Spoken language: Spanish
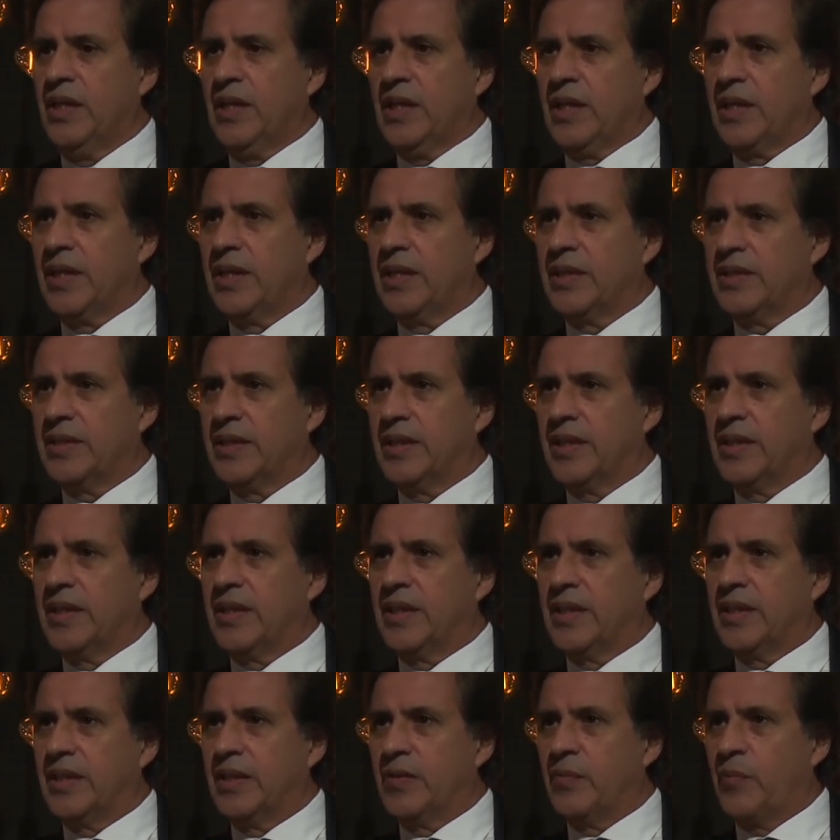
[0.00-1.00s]

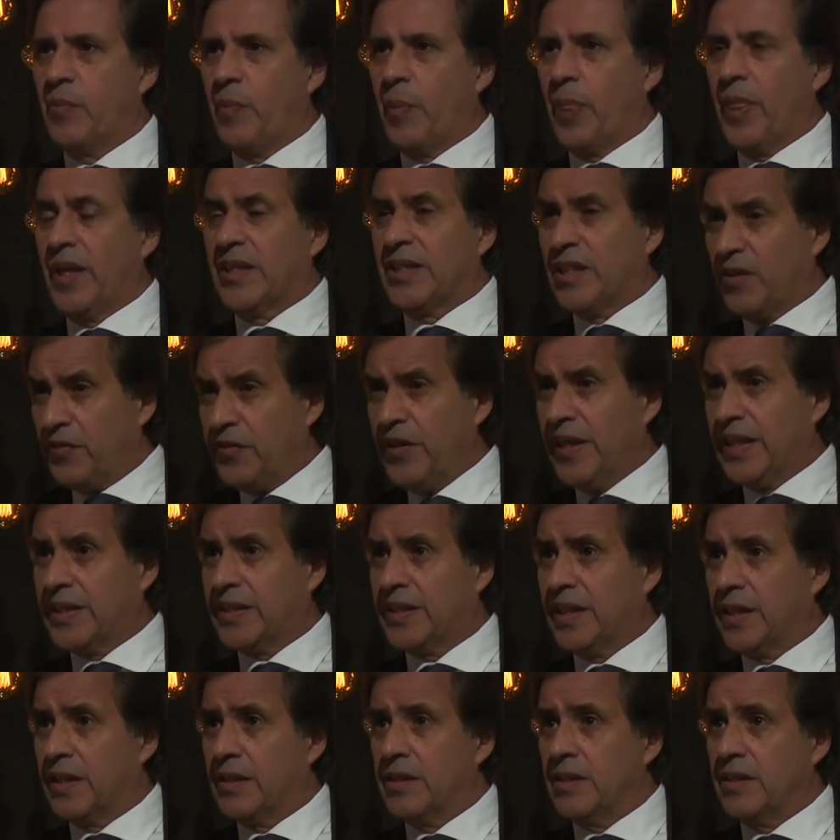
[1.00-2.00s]
este, te
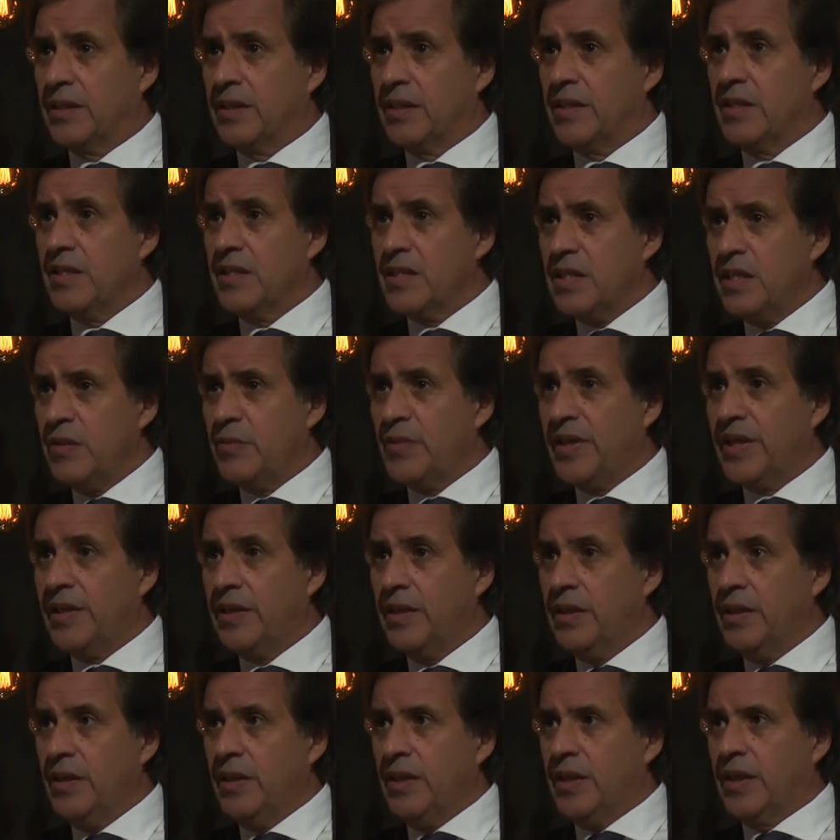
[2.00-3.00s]
afectan. Y encima,
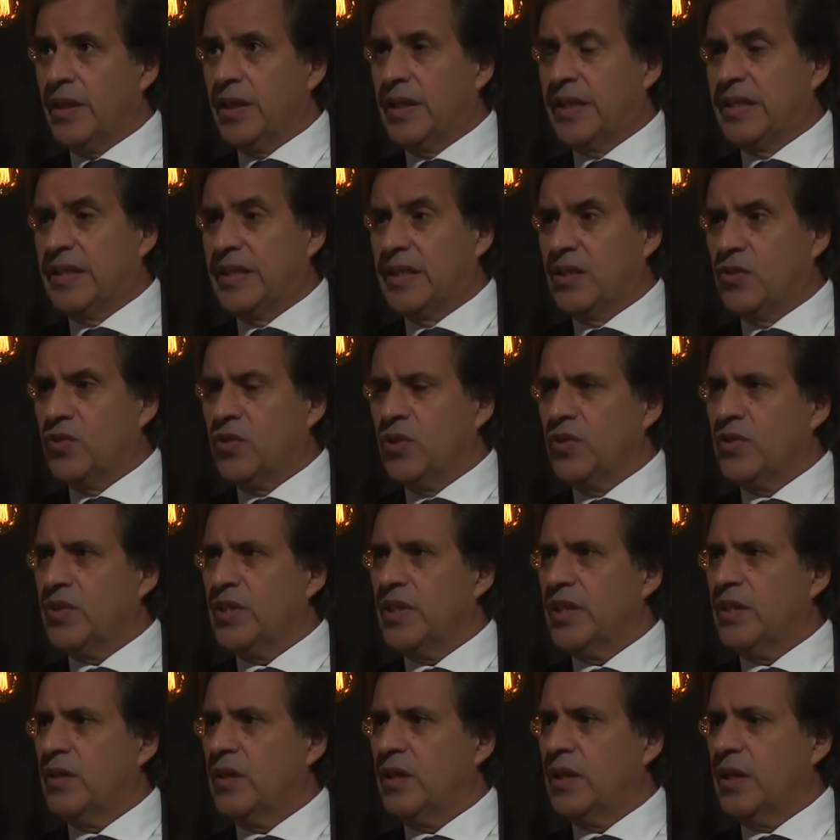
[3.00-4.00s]
este, yo no
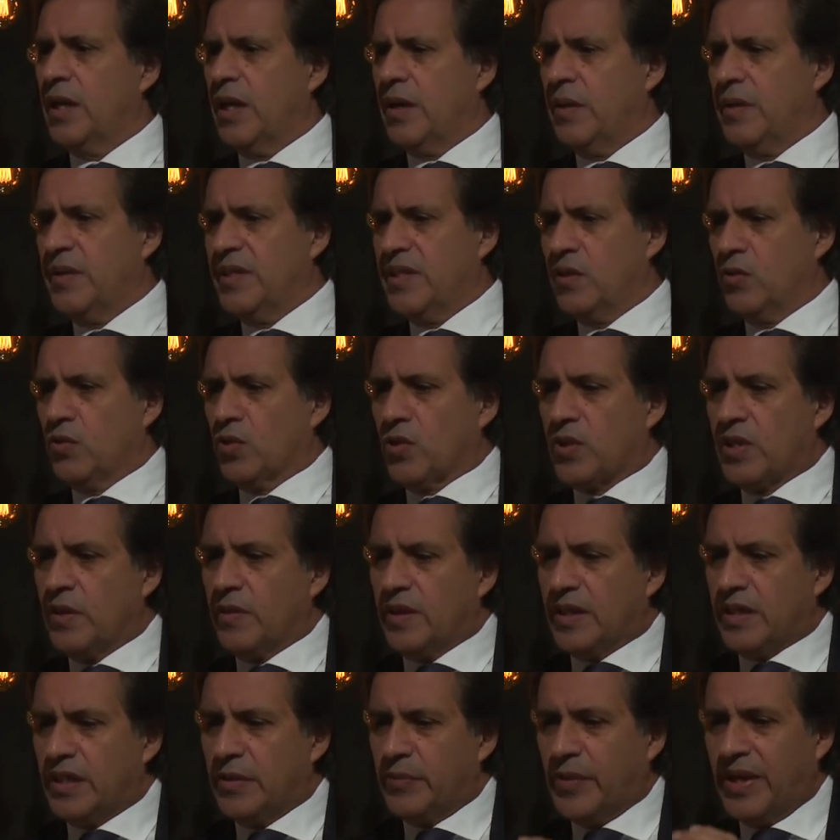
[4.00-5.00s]
sé, a veces cuando se
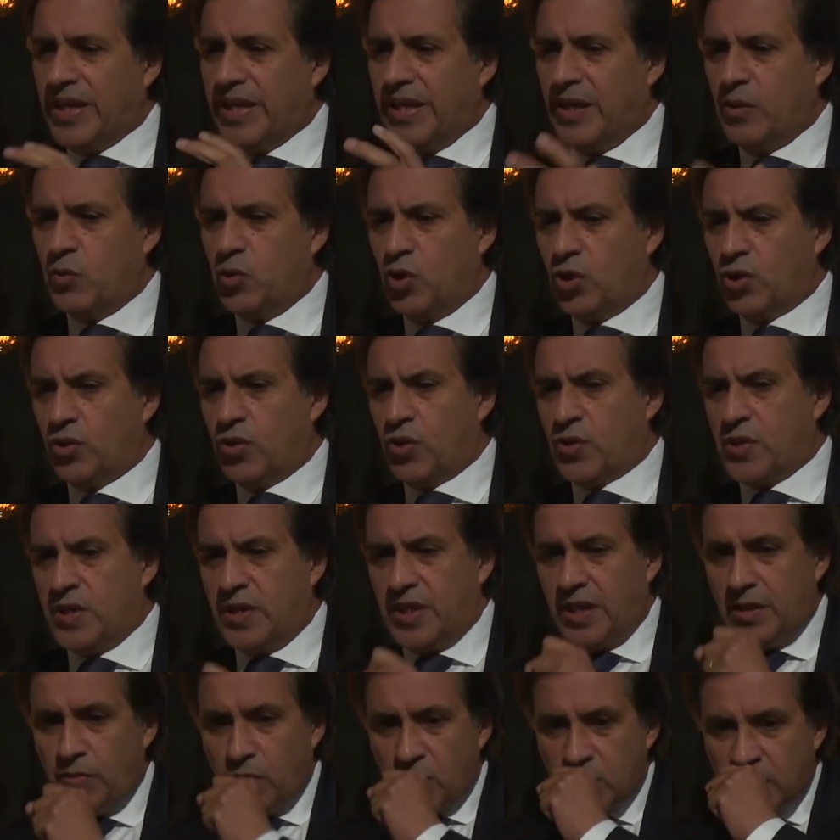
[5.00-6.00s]
habla del tema del aborto, si
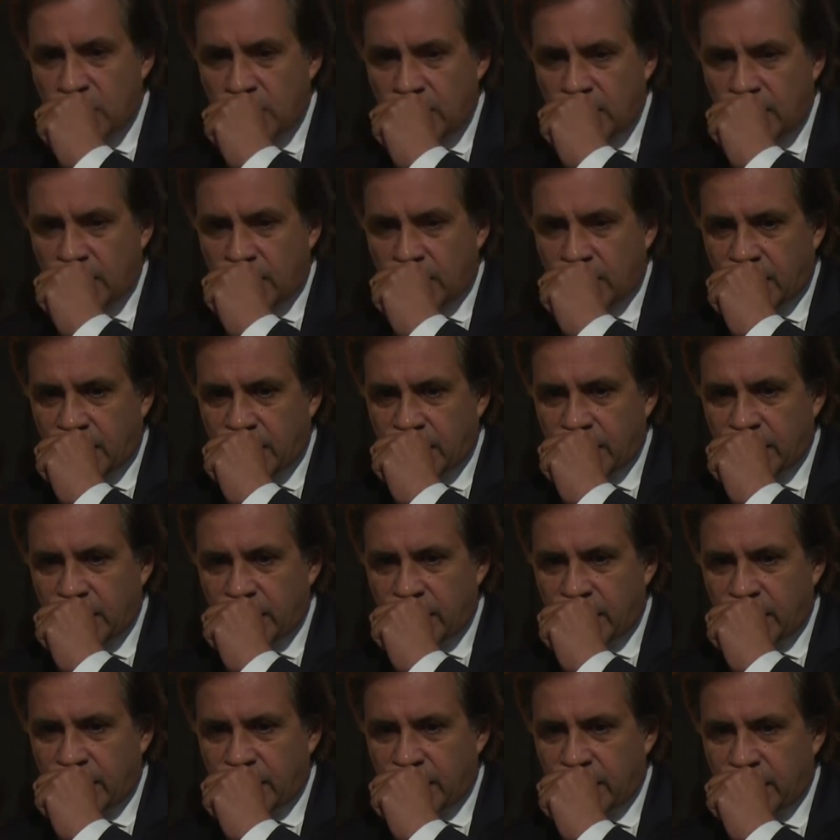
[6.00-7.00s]
tenemos idea
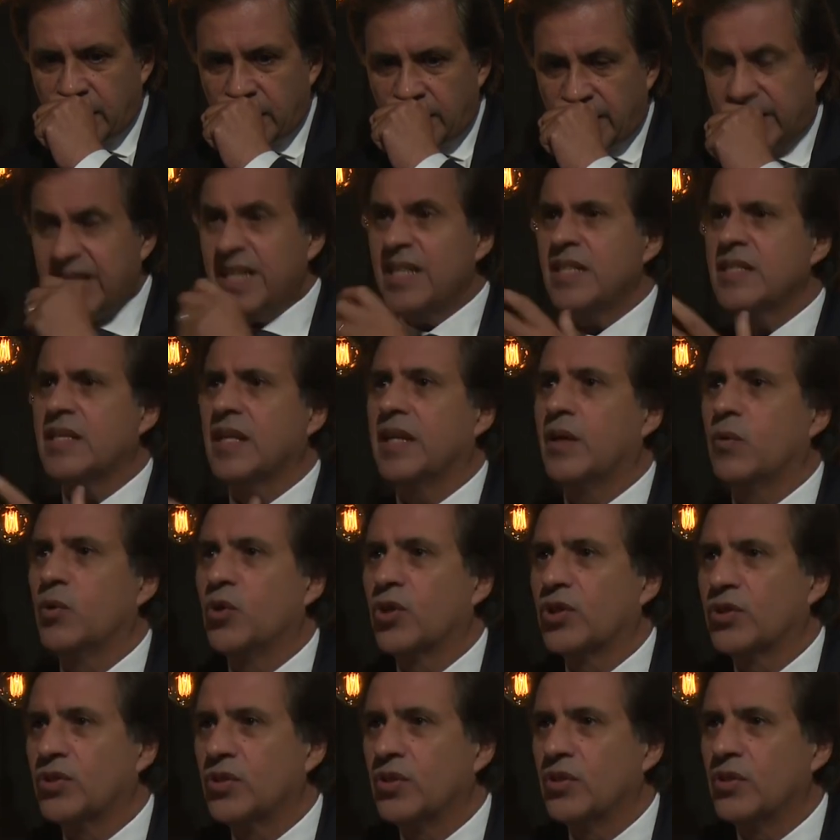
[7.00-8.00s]
eh, de qué es el
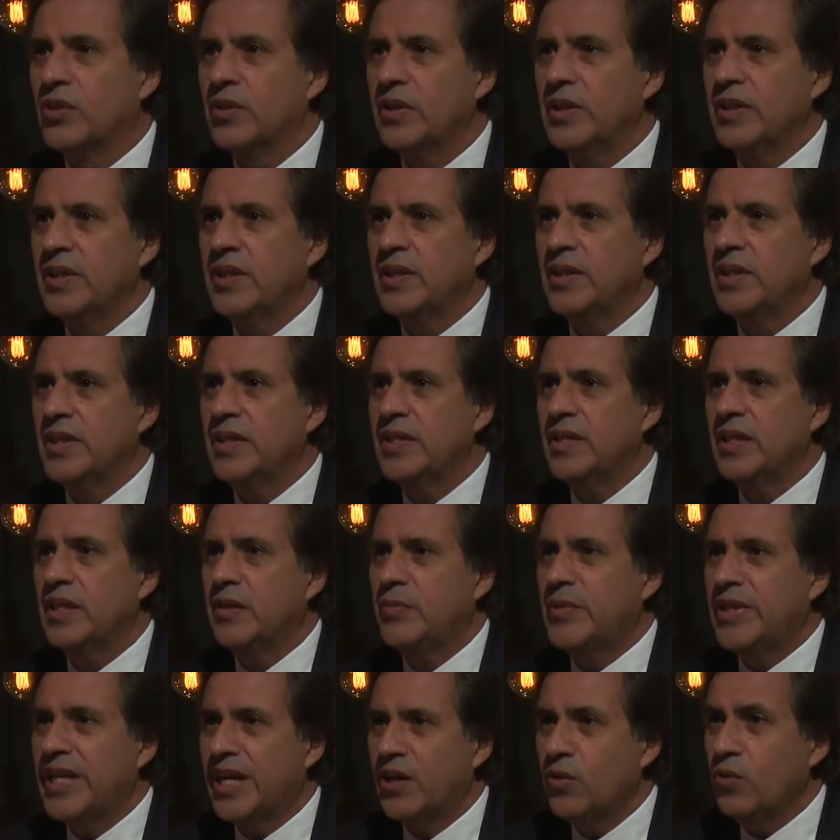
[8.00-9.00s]
aborto, es
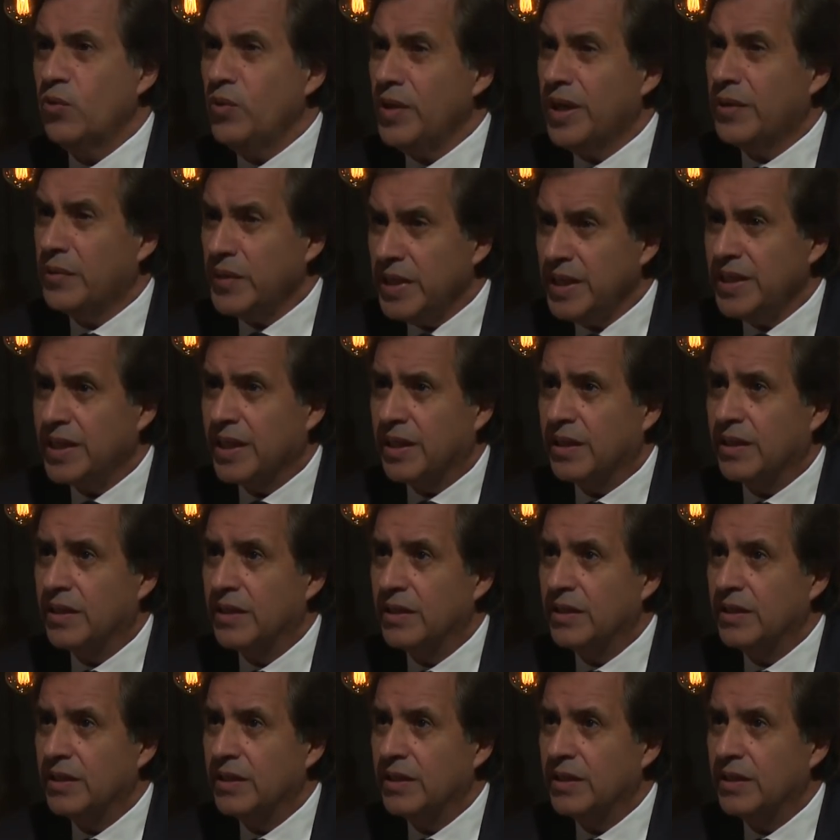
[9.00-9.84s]
eliminar una vida.